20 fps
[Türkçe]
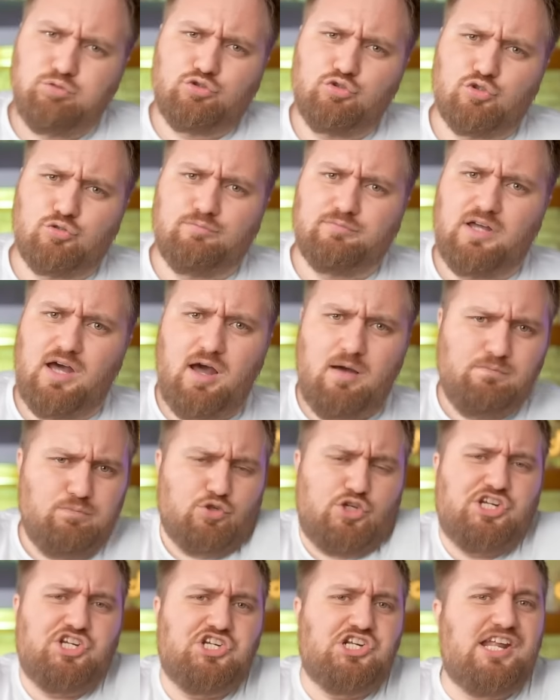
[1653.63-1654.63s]
Bu durumda
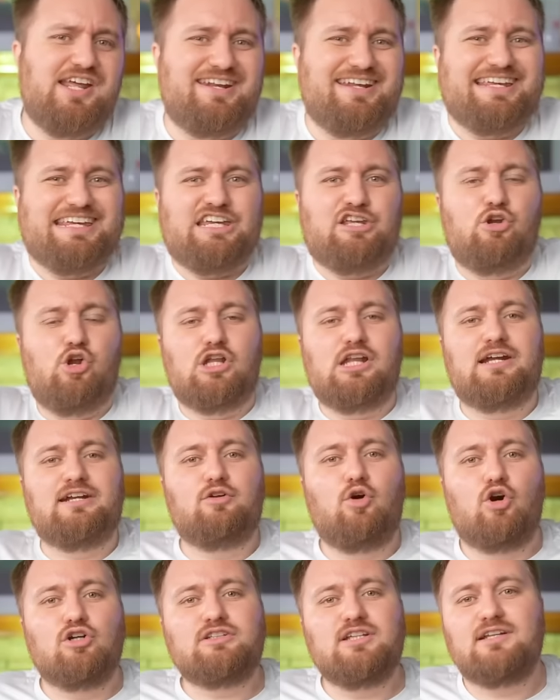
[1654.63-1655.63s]
bu kişilerin
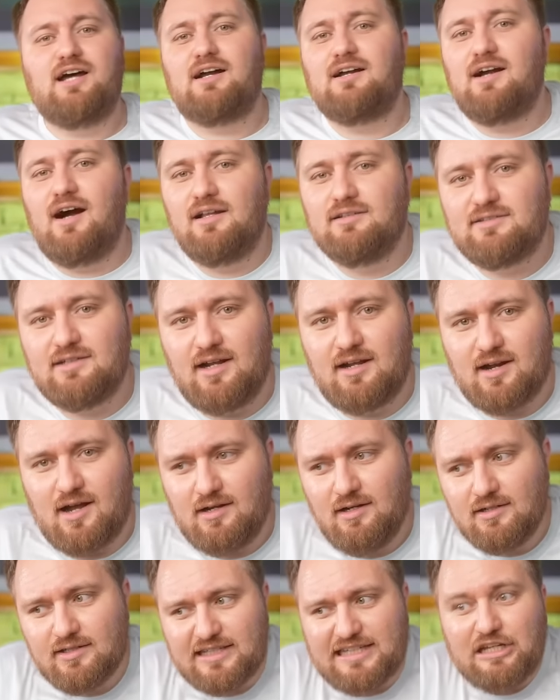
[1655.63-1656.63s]
kilolarını ortadan
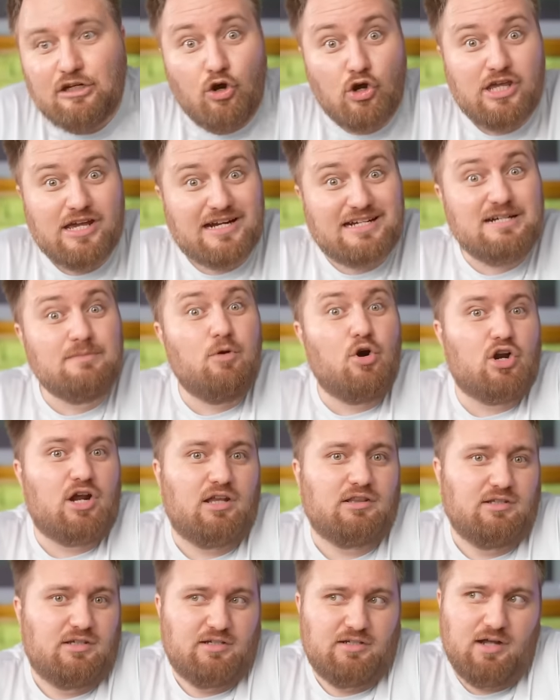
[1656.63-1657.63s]
kaldırarak kilo yakım
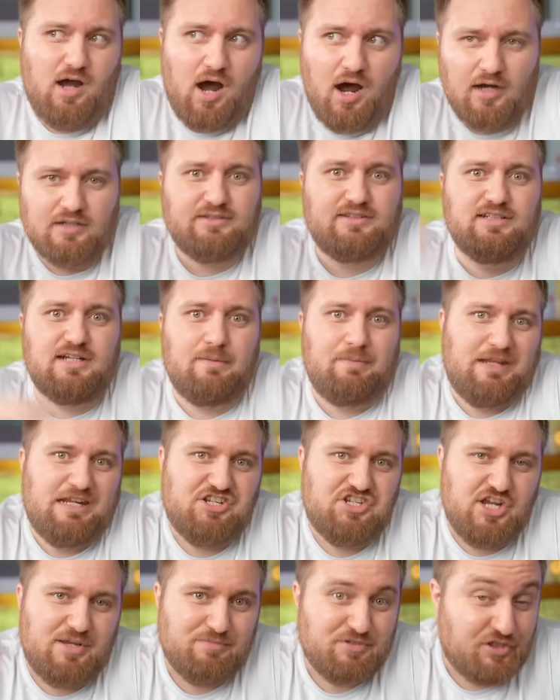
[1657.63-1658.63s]
oranlarını
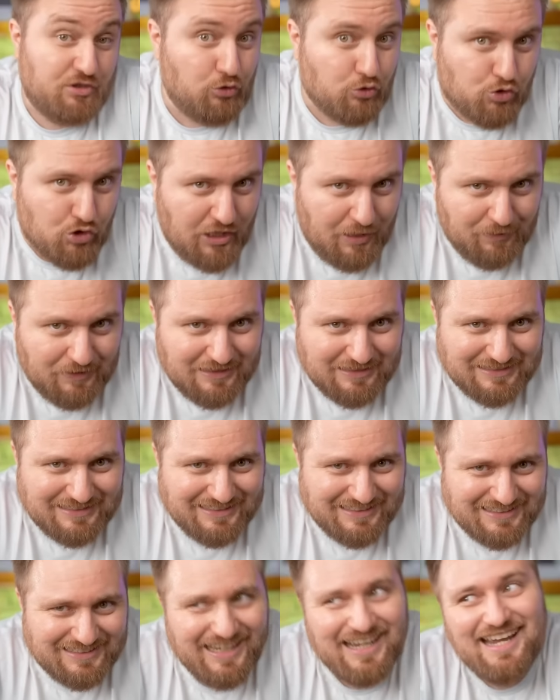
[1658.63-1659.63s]
arttırabileceğimizi
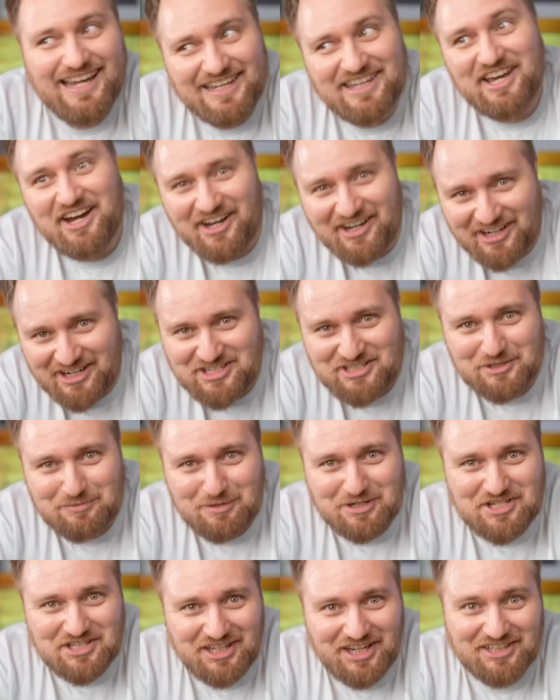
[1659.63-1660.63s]
düşünebilirsiniz. Ki
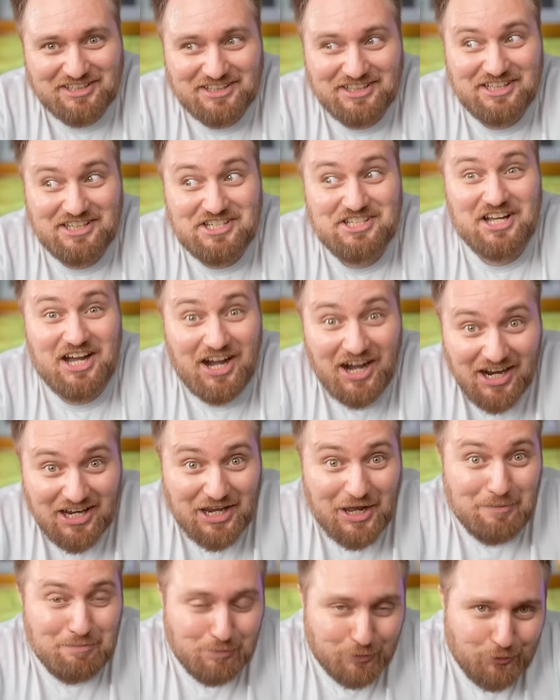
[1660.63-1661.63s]
araştırmacılar da işte
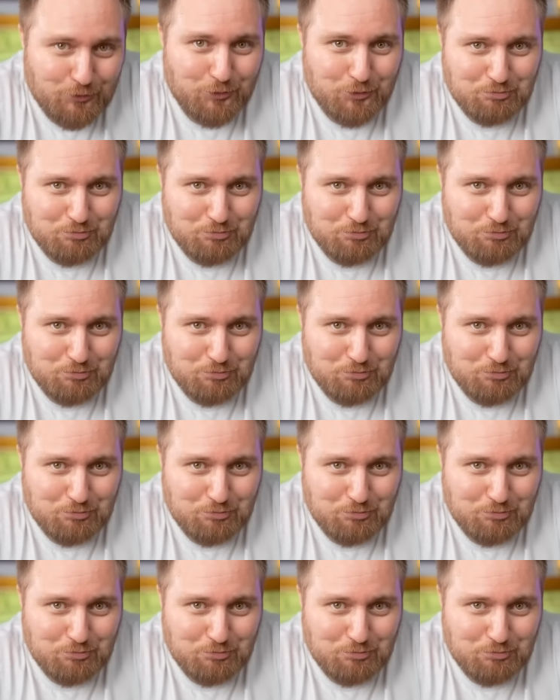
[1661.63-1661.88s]
aynen bunu